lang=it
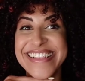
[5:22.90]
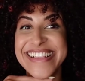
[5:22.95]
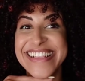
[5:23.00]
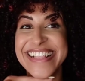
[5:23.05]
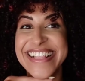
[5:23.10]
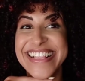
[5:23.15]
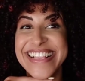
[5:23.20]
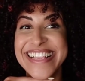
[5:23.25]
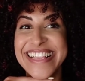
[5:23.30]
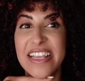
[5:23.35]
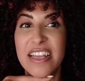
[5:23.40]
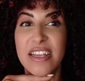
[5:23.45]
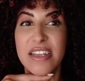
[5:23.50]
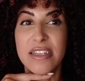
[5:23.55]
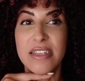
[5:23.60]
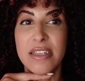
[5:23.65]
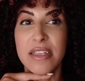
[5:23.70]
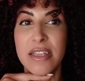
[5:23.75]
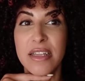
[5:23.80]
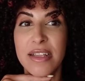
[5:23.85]

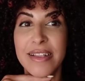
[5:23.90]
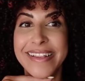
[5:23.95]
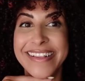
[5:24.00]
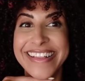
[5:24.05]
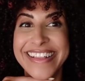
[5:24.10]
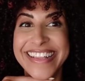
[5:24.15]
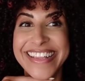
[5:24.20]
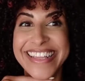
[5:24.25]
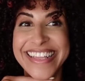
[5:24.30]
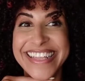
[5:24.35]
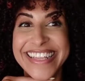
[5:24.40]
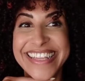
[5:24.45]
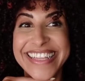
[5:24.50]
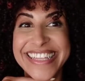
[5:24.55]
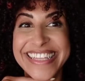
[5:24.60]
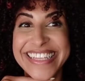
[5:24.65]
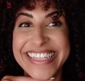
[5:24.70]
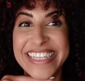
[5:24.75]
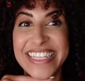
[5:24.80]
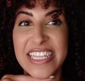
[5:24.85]
sentirete come tira
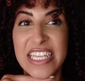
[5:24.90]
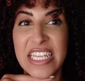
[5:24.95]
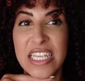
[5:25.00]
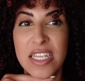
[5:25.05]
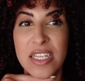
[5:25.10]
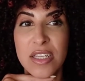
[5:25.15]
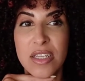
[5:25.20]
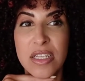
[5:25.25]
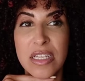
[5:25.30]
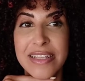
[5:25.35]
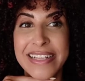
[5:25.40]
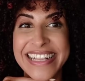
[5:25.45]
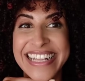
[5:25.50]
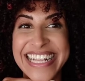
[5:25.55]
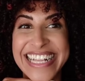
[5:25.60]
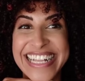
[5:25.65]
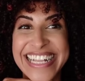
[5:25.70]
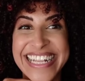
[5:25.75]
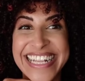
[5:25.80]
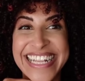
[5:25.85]
tutta la parte del
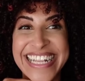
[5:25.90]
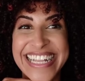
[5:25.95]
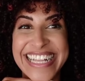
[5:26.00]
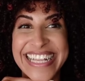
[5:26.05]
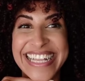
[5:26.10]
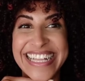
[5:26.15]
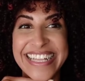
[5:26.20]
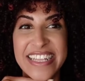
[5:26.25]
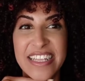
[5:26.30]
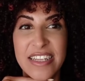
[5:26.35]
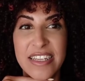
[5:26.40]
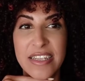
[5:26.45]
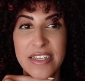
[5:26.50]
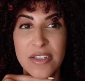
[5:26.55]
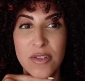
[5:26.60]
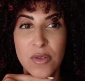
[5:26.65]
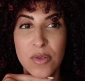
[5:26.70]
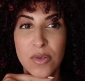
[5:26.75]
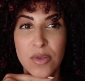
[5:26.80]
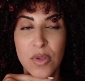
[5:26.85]
mento sotto.
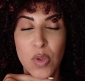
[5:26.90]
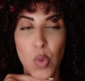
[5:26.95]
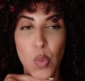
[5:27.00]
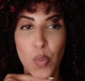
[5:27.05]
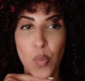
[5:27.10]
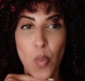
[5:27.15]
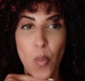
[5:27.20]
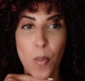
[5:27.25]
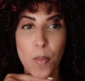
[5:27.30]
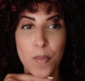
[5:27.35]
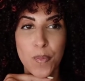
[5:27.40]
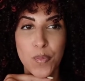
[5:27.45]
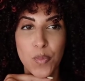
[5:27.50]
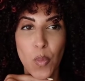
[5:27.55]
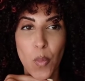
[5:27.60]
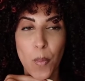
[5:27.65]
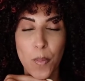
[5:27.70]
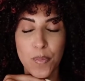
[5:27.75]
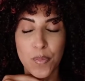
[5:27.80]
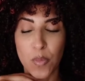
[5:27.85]
Fine video e ci
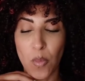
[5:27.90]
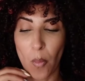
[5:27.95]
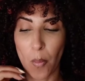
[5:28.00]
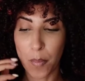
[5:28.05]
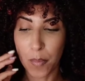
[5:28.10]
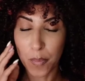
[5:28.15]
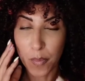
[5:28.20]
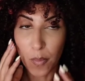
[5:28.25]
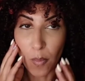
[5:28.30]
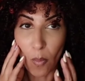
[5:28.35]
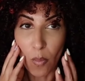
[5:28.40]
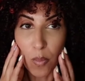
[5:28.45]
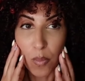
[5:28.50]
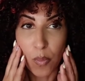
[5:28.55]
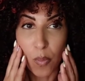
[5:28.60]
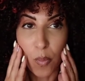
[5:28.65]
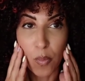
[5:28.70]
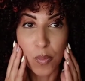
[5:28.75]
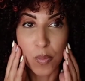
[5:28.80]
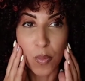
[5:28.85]
sarà un
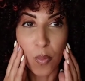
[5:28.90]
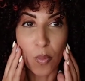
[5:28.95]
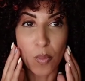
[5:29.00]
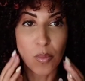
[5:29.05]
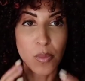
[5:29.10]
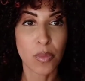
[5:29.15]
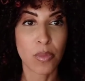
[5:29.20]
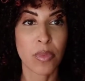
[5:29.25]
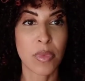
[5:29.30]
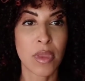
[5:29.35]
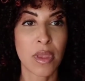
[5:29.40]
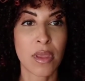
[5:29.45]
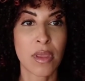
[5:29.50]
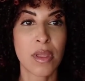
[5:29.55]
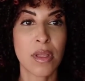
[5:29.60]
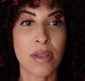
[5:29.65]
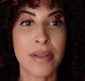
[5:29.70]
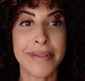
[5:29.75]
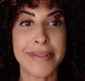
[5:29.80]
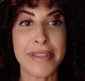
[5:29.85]
massaggio veramente
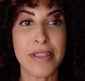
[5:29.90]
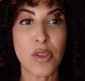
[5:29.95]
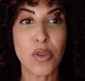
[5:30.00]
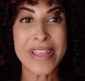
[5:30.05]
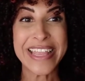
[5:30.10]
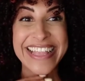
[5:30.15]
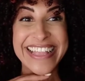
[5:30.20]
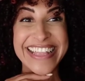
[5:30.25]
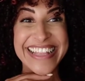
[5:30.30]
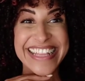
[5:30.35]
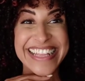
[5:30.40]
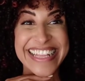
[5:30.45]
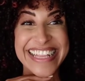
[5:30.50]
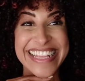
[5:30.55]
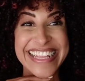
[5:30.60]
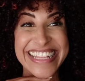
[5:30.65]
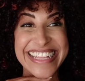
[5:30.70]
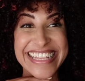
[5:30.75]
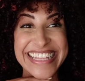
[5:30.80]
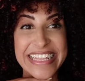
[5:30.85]
molto
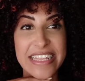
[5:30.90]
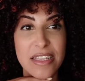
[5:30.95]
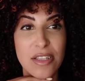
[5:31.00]
interessante.